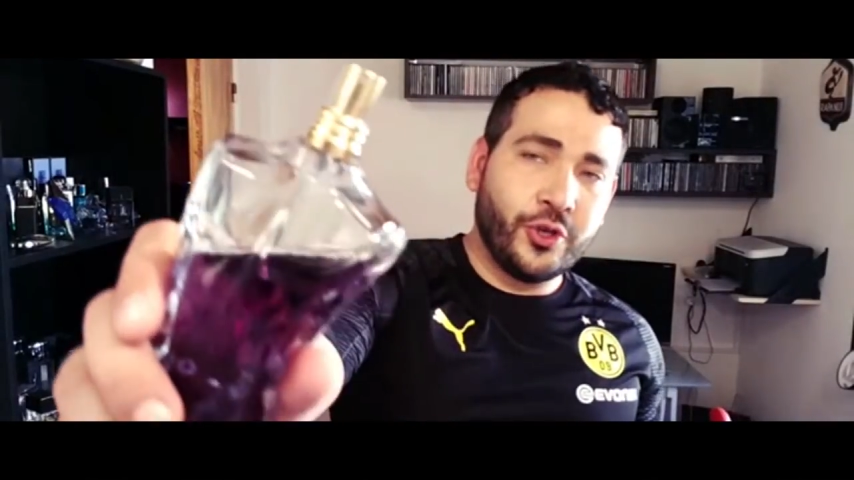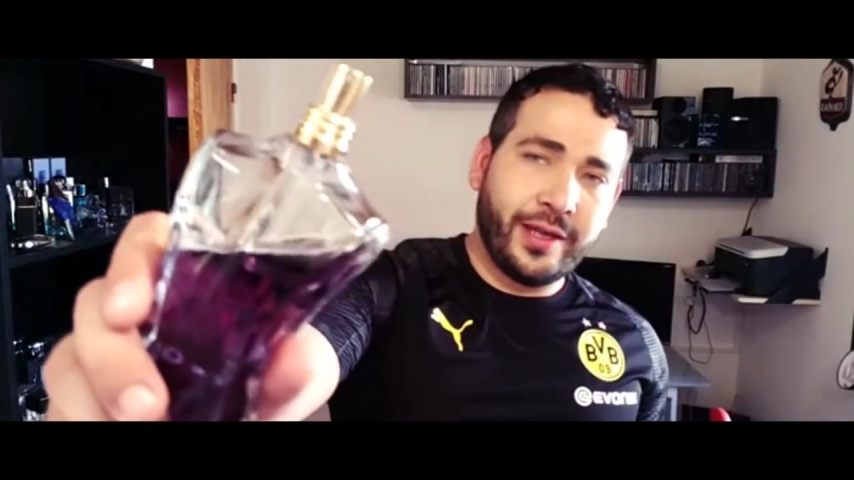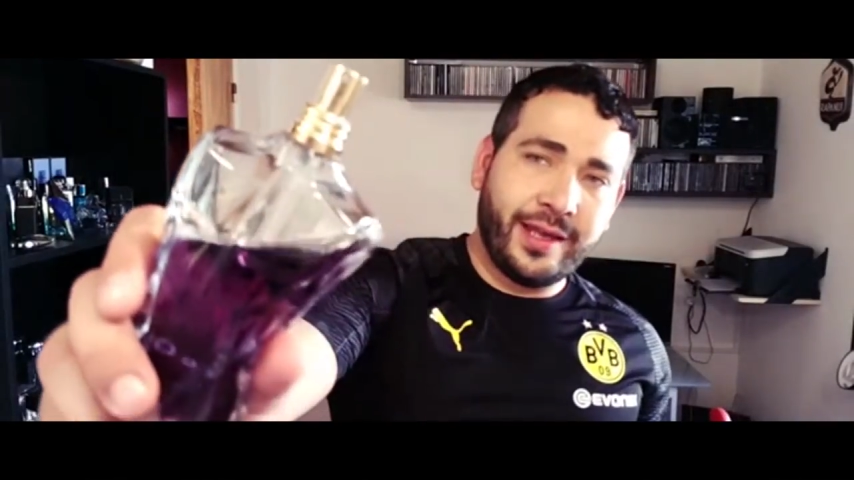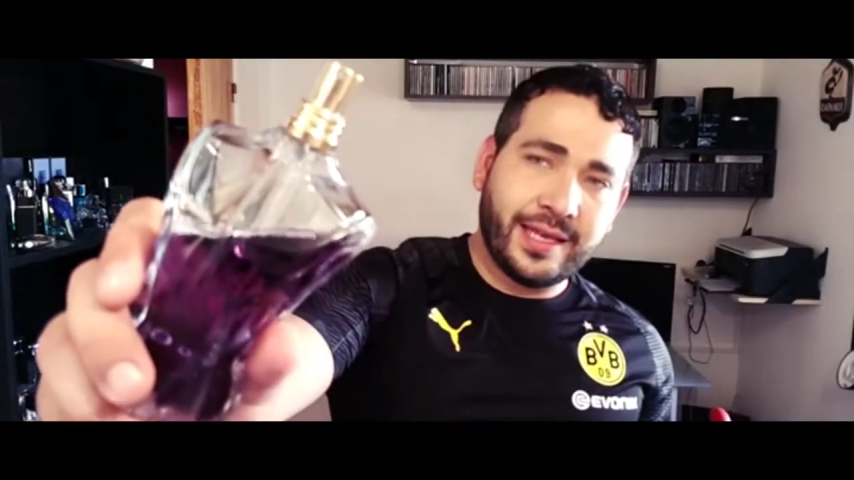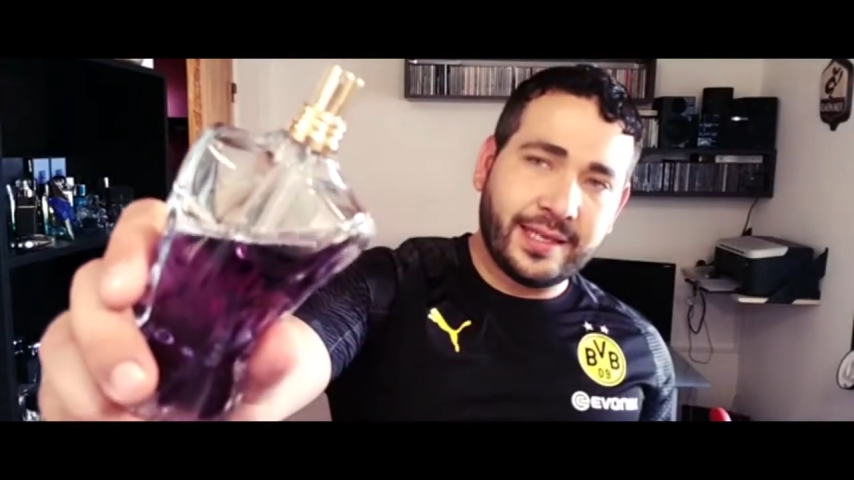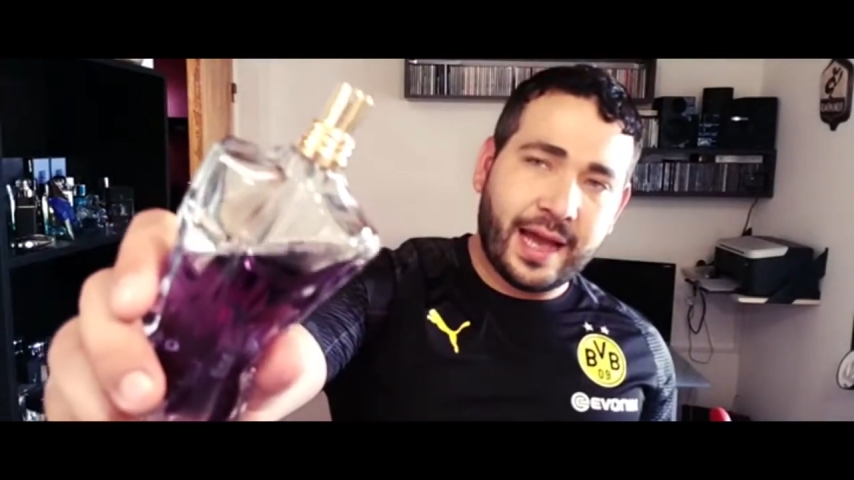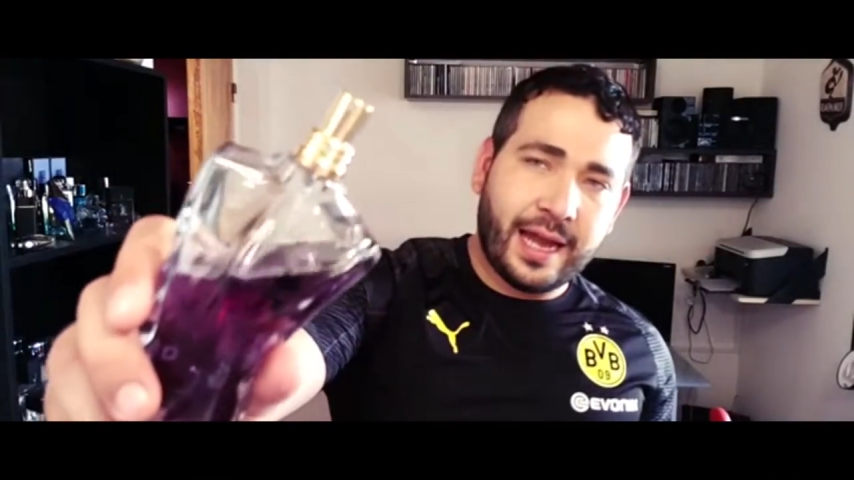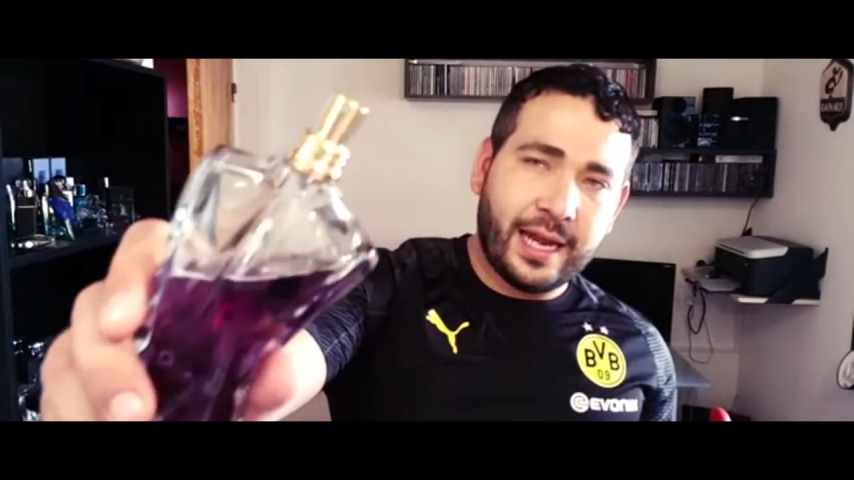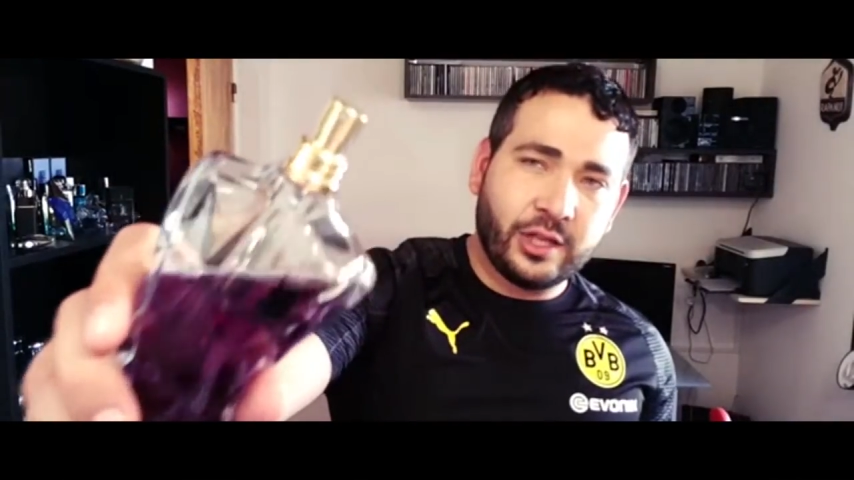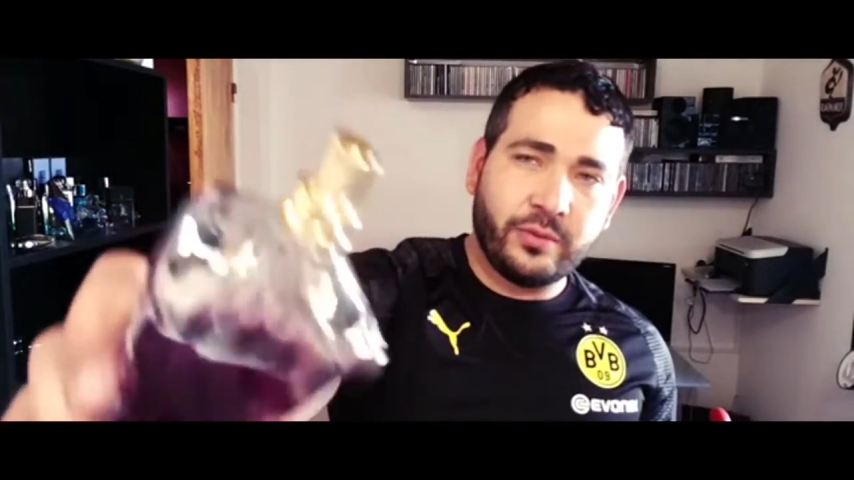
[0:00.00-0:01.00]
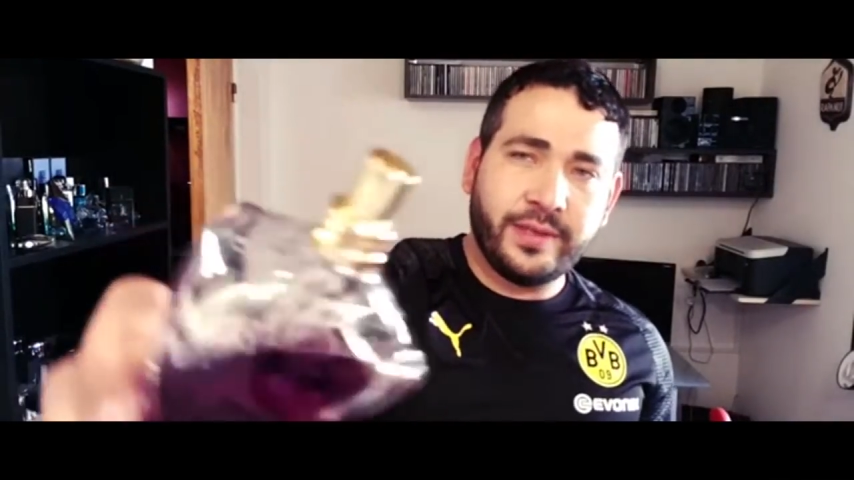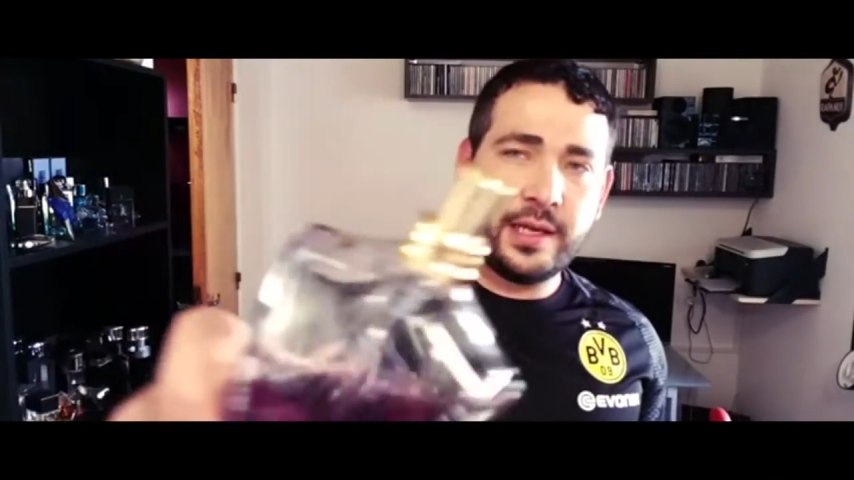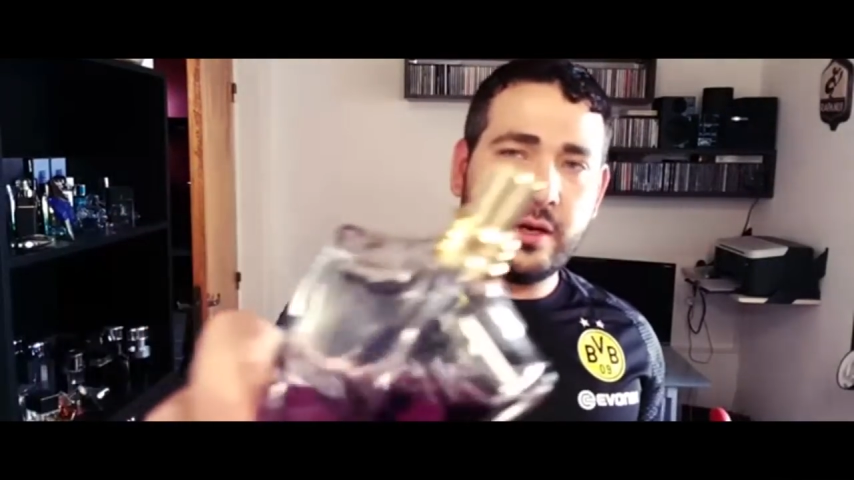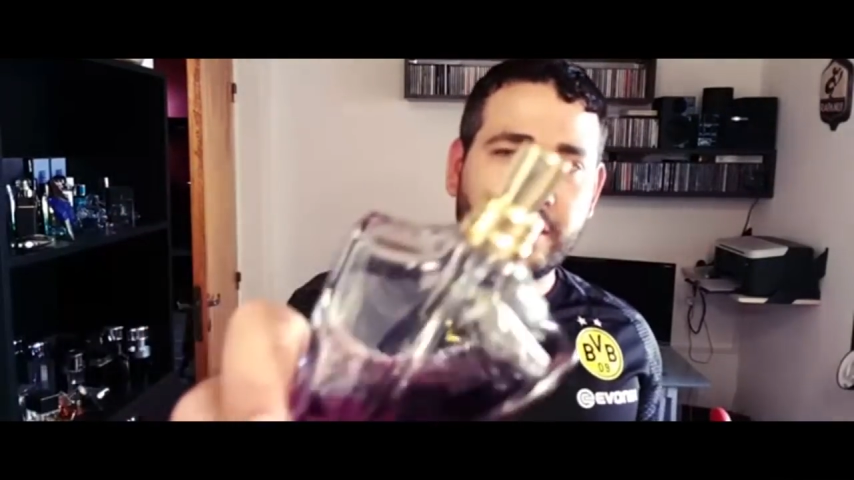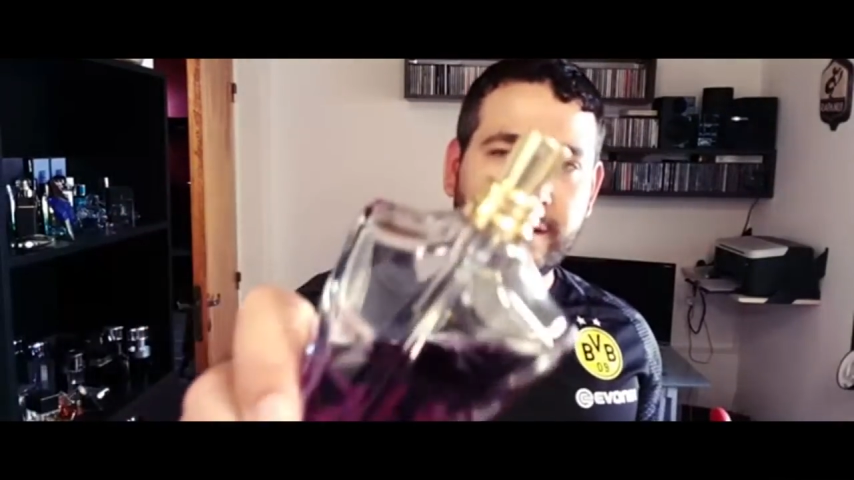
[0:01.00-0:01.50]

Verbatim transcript: de 10 al atomizador